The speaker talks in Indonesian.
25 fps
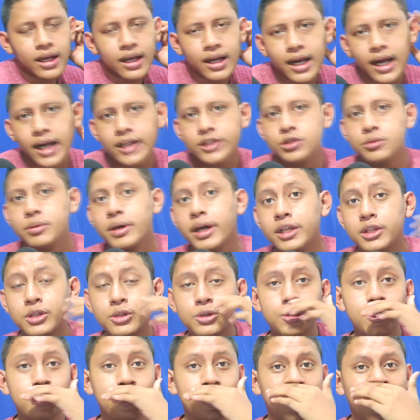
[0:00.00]
nggak cuma
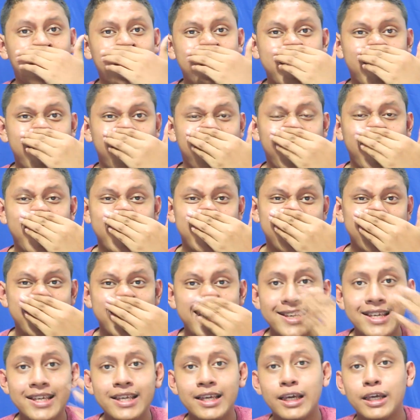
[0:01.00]
itu ada
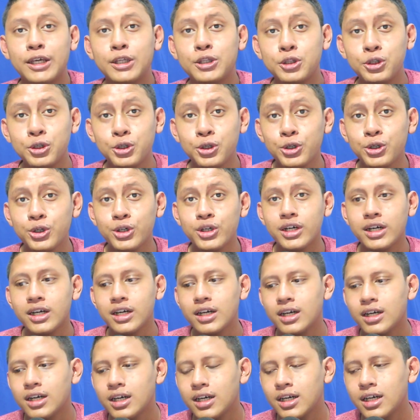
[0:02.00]
lagi yaitu
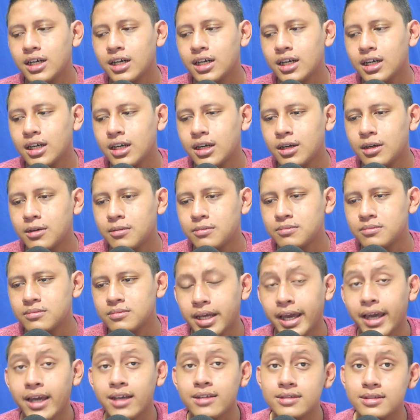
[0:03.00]
um,
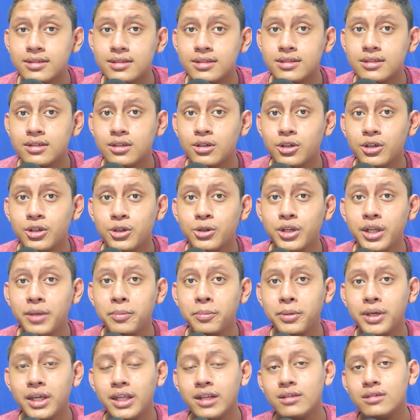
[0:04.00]
cash
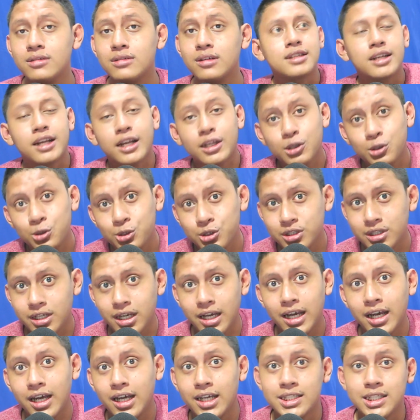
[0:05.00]
Unipin
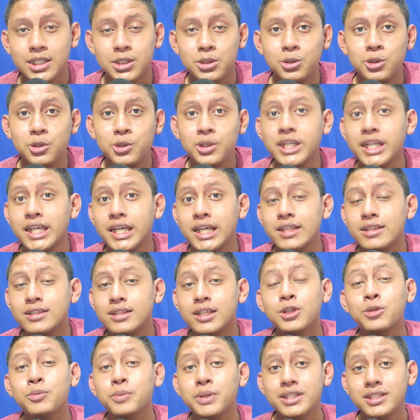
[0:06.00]
100k satu unit
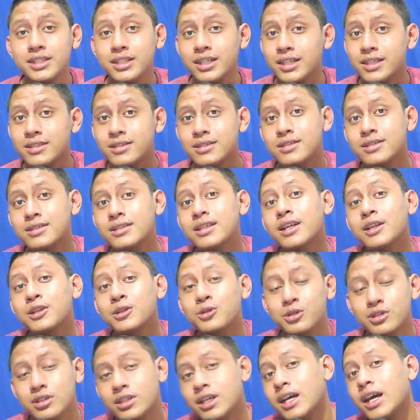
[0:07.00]
satu pieces
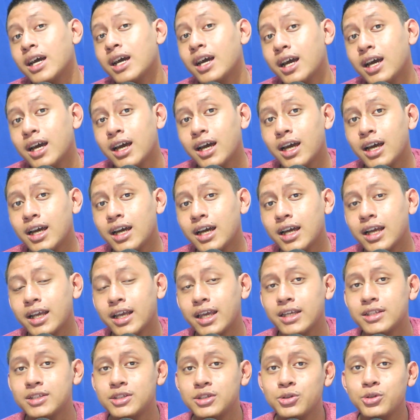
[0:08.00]
100k
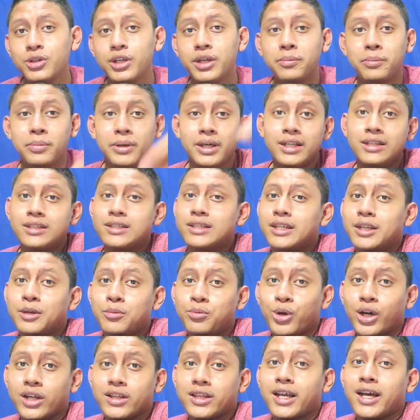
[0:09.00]
cash Unipin jadi
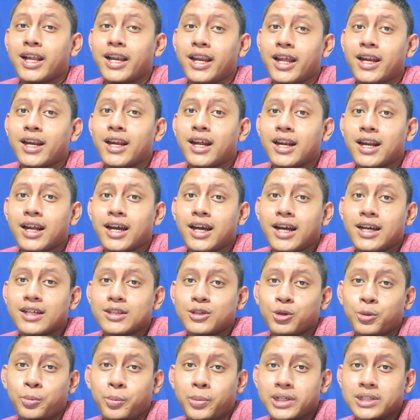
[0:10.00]
buat kalian anak
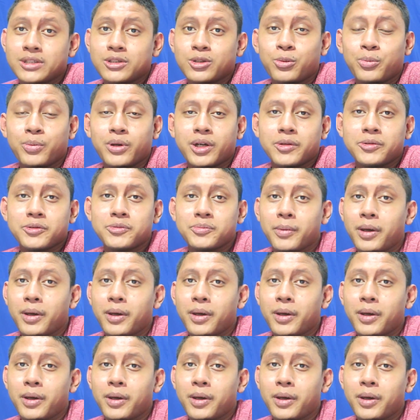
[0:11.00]
troopers troopers